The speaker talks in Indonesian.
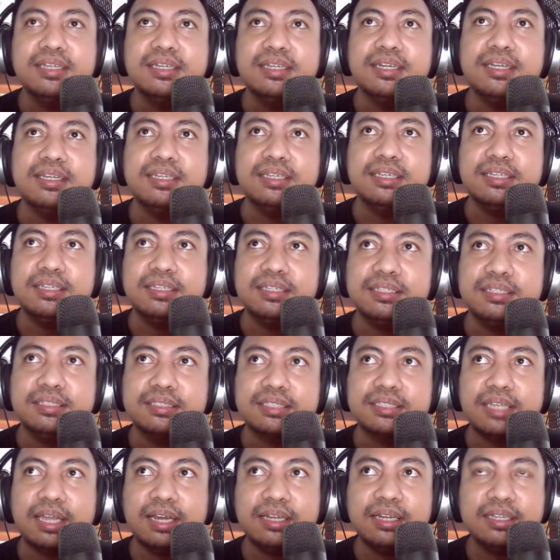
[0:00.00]
Nah,
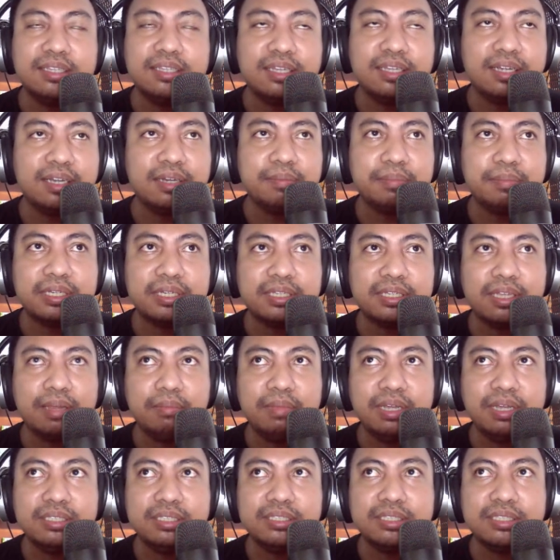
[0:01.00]
sekarang kita akan yang
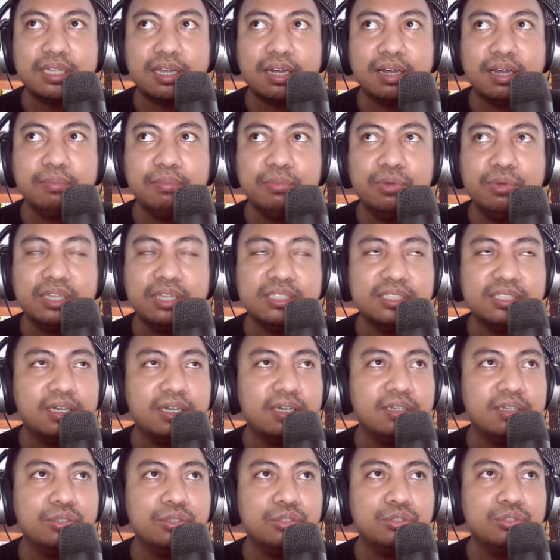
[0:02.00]
pertama, cara buat channel
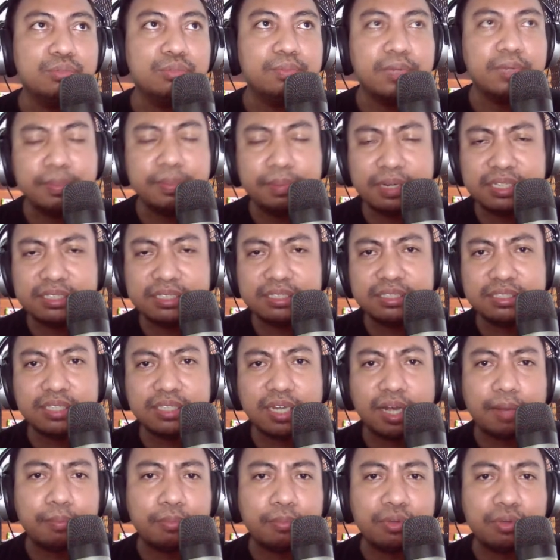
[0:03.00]
YouTube. Gimana sih
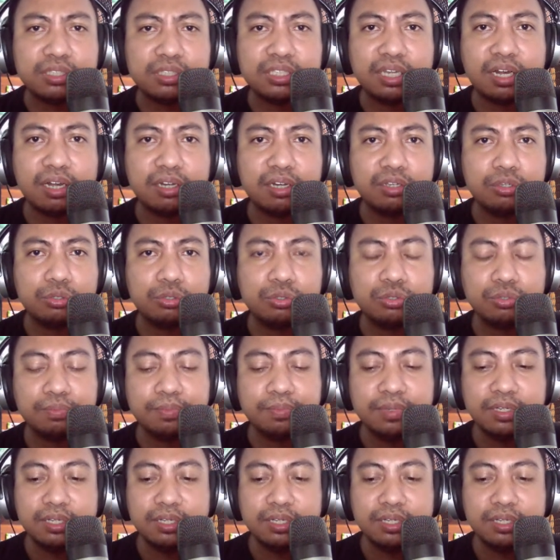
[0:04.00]
cara buat channel YouTube?